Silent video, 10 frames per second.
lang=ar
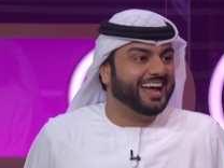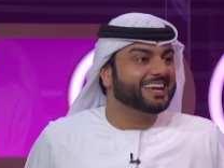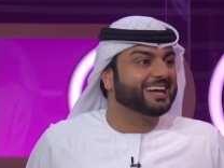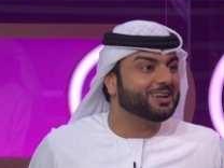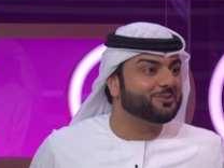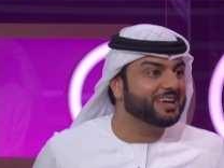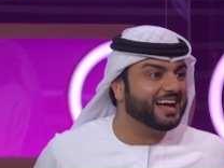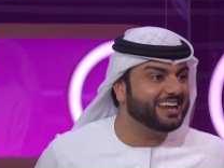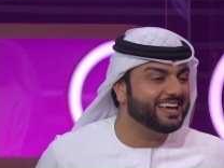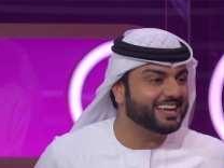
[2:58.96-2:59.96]
حياك الله
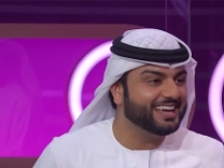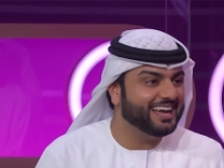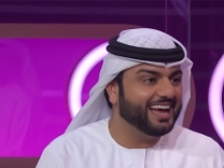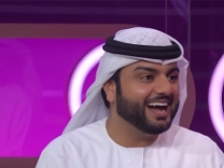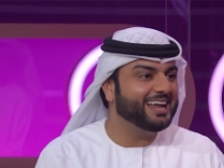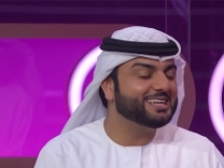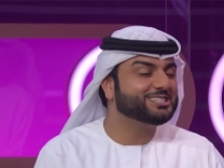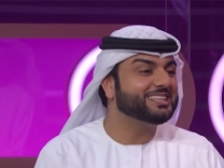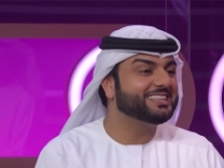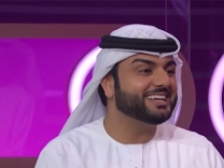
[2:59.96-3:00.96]
ويانا الله يسلمك
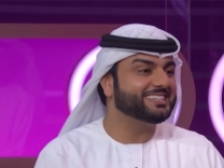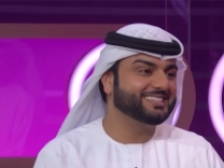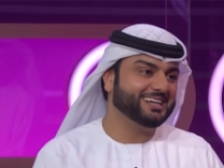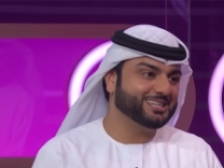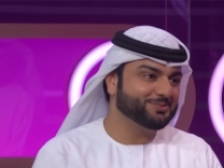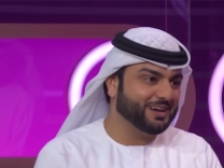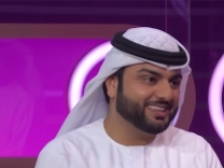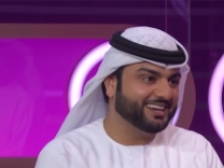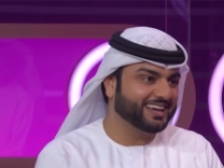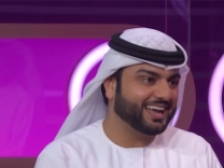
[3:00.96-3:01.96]
انا جدا سعيد
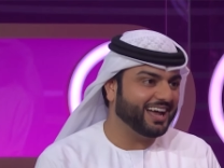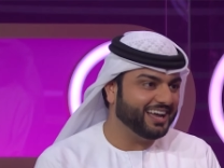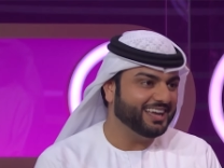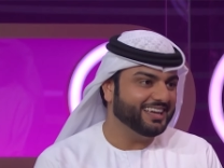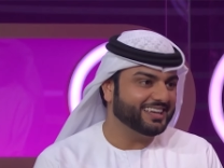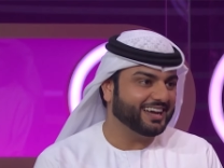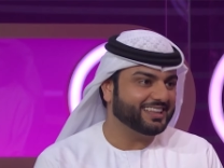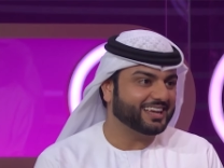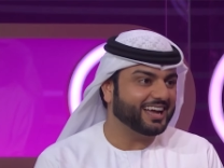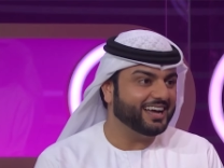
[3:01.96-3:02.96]
بهذا اللقاء
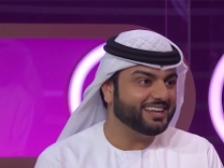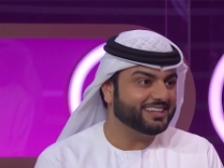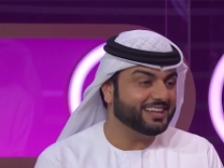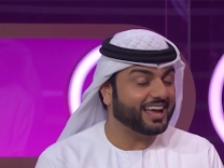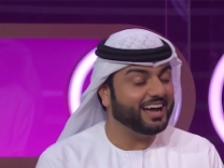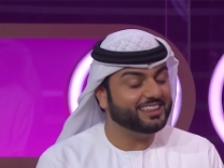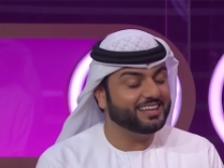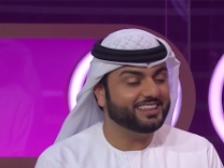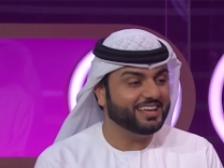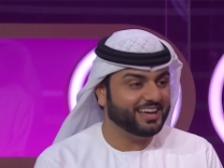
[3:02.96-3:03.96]
كانت لقاءنا لقاءاتنا